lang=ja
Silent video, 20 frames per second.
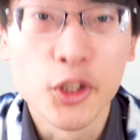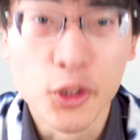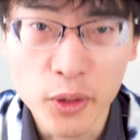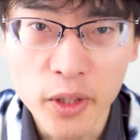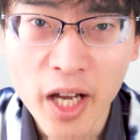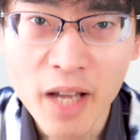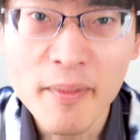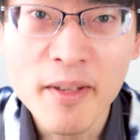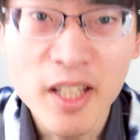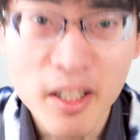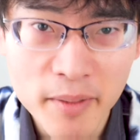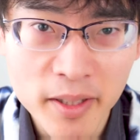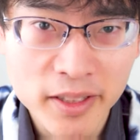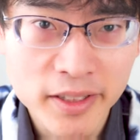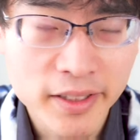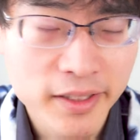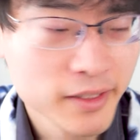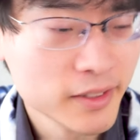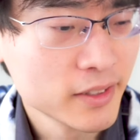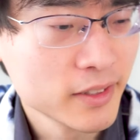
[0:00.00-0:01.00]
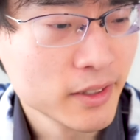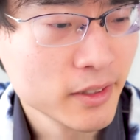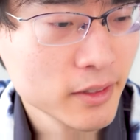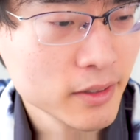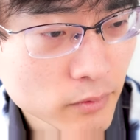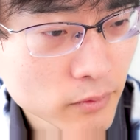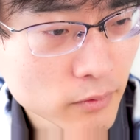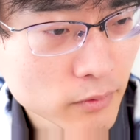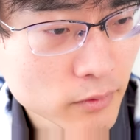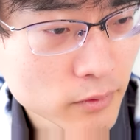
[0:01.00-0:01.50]
きゅうかいめいきます。
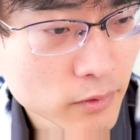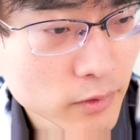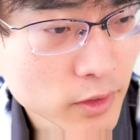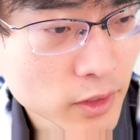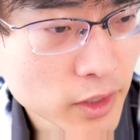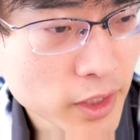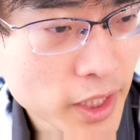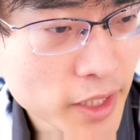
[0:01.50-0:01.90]
い